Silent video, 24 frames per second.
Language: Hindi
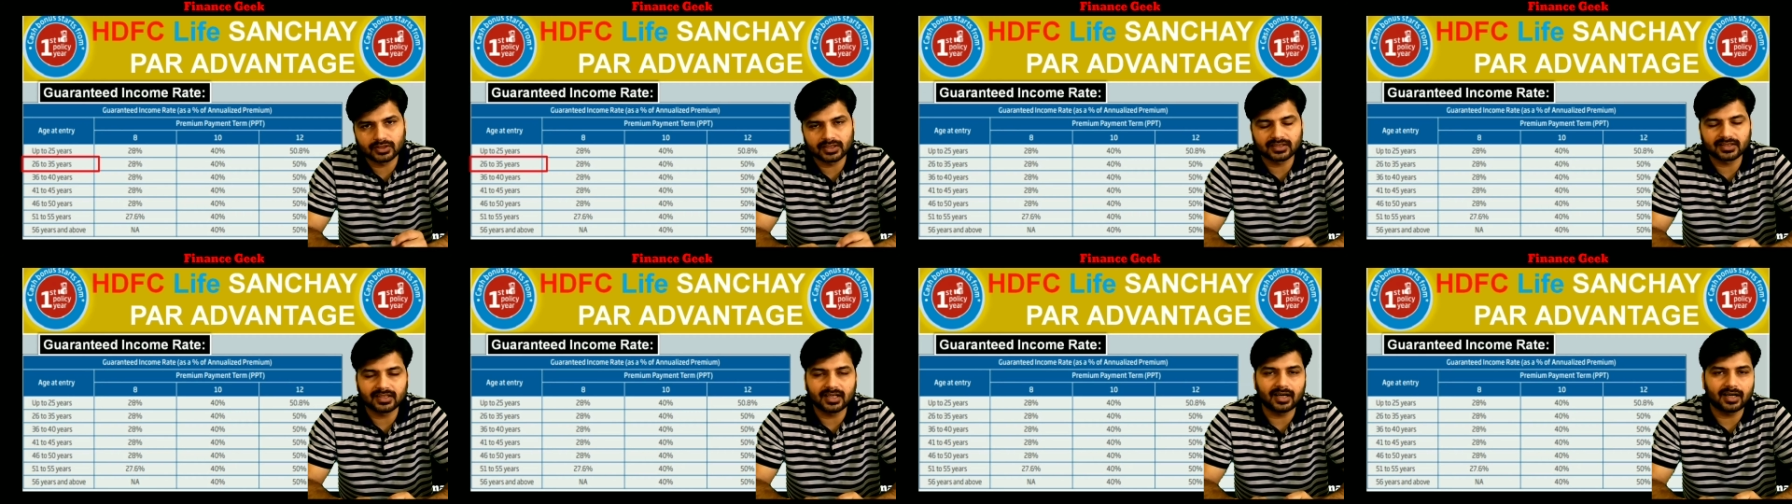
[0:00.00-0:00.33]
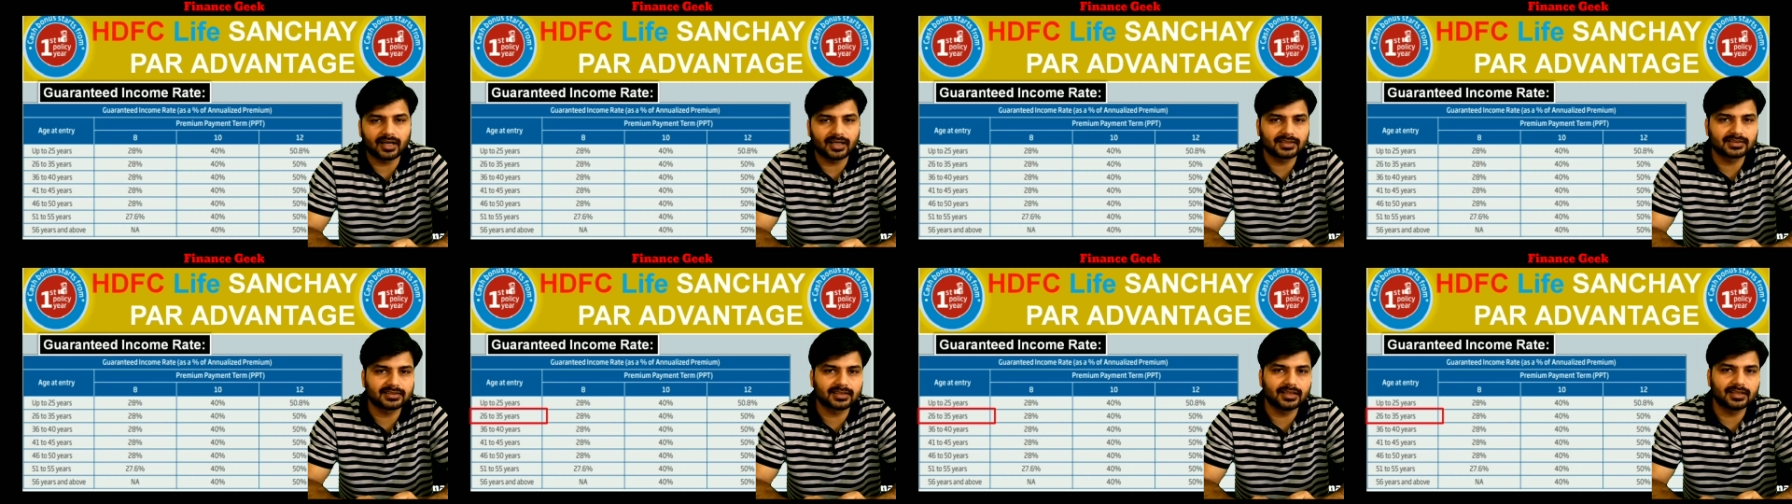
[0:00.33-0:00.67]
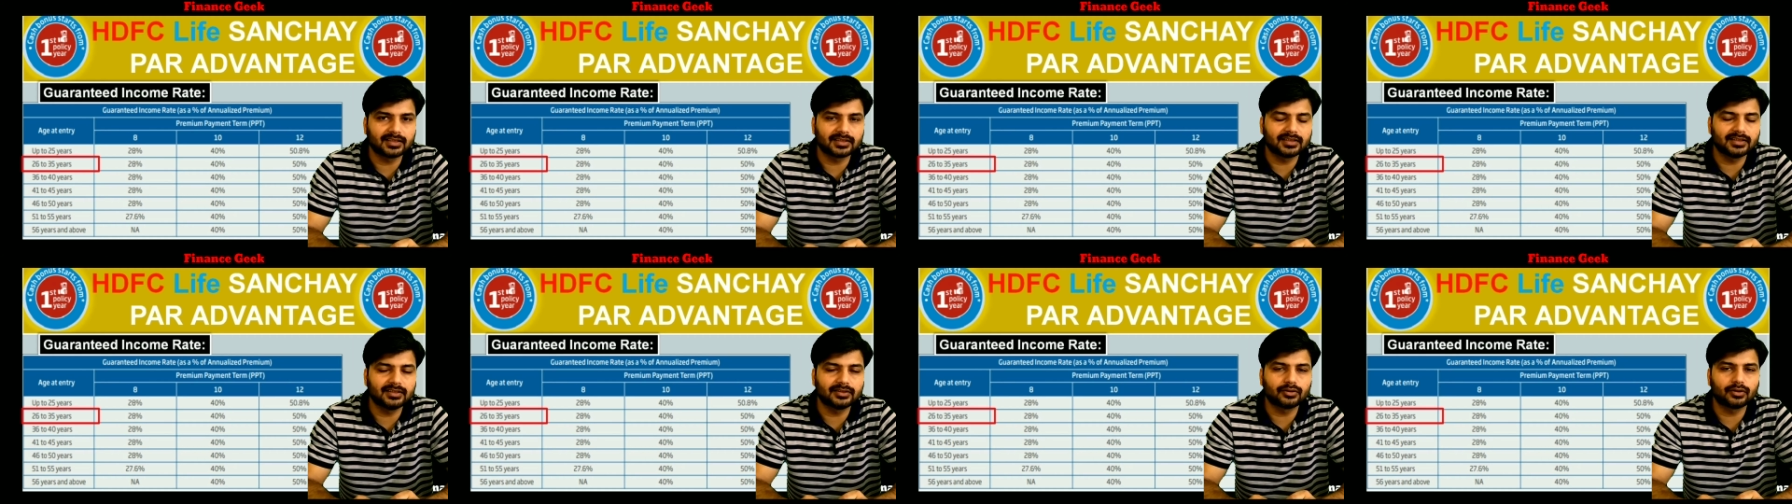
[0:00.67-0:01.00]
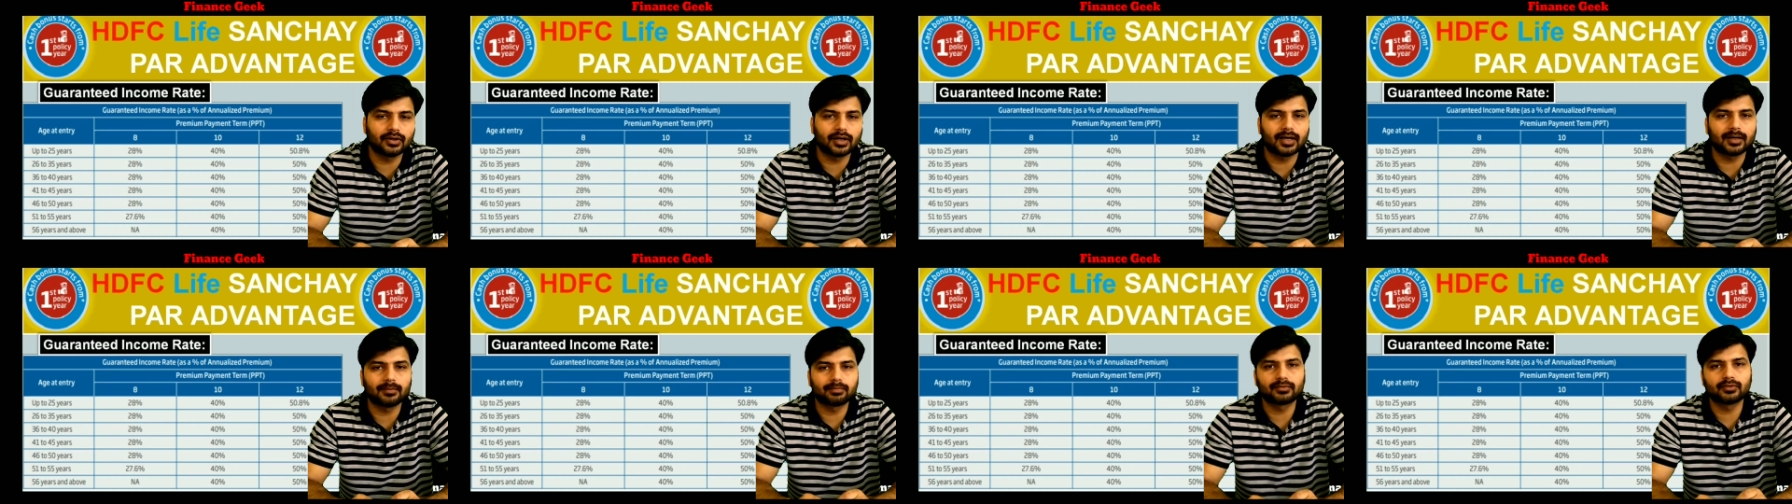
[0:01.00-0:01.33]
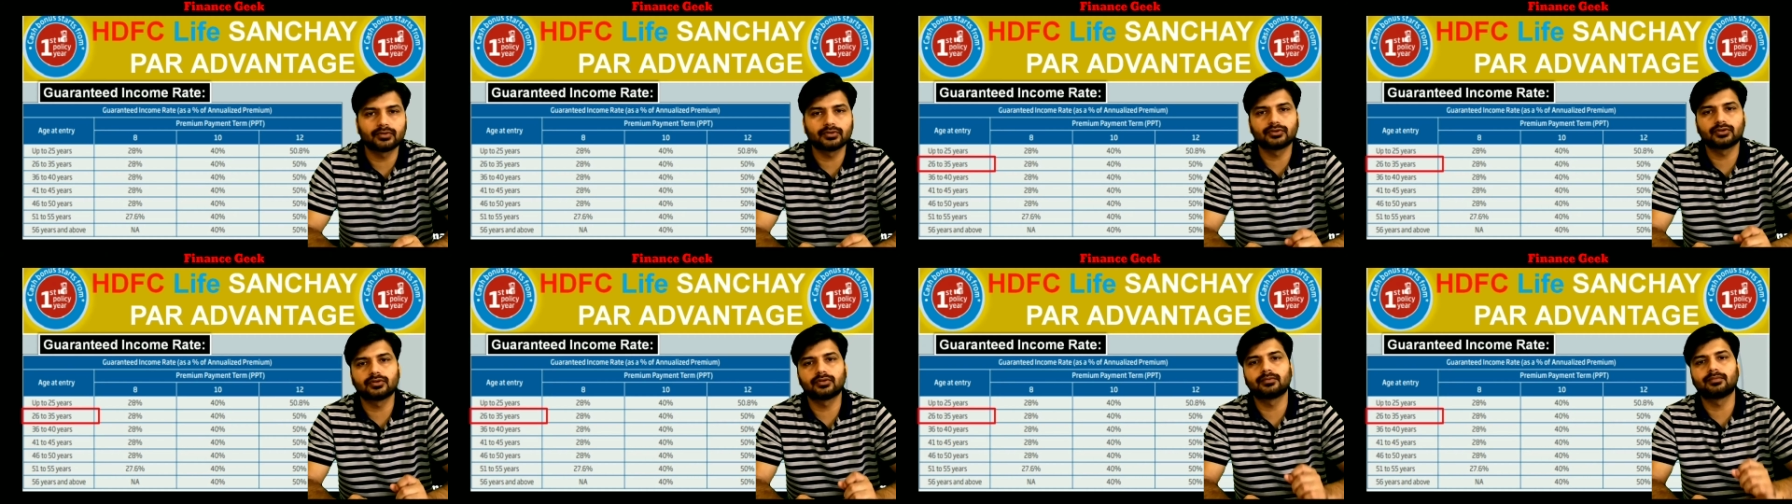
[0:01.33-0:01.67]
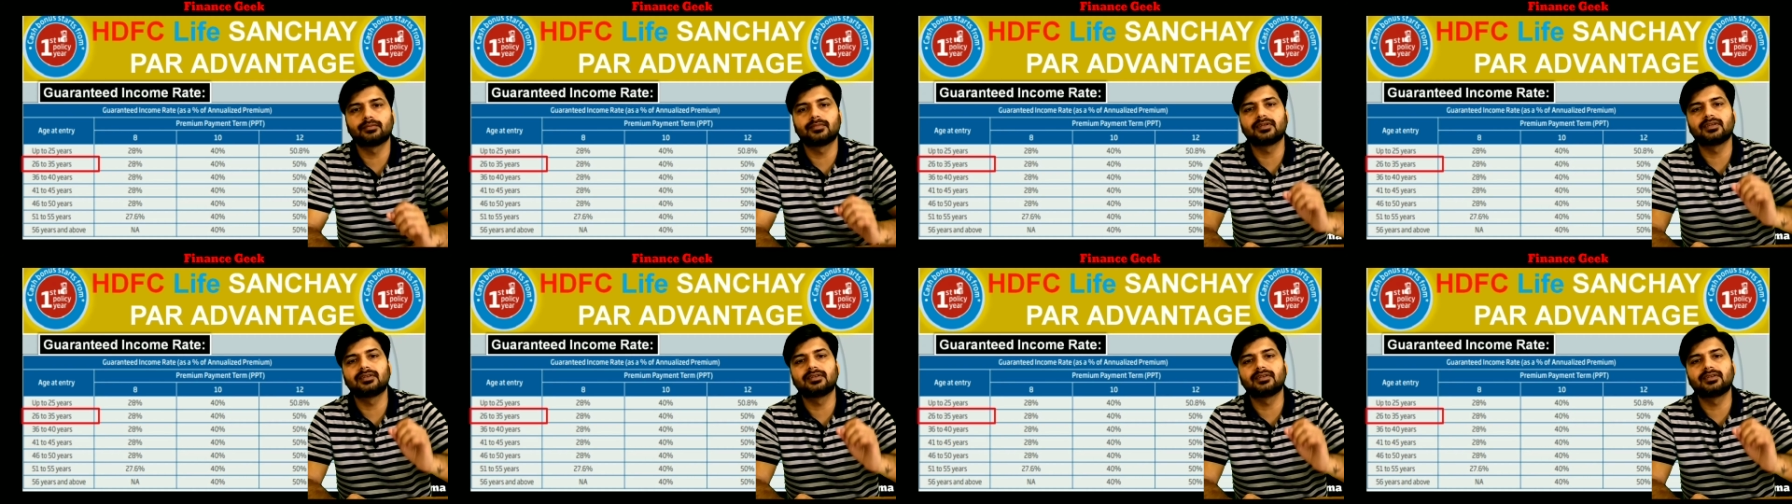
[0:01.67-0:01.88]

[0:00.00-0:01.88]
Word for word: करता है आठ साल की तो आपको जो